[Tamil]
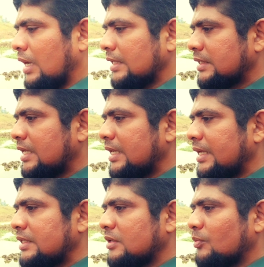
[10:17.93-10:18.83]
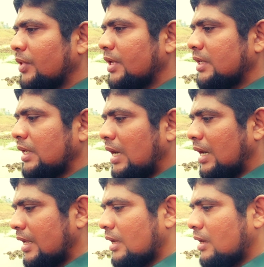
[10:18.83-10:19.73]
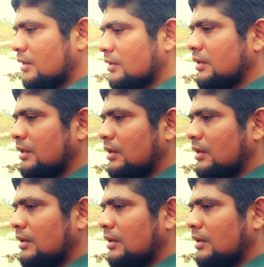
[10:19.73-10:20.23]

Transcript: அதனாலேயே இதுக்கு பேர் அடையாறு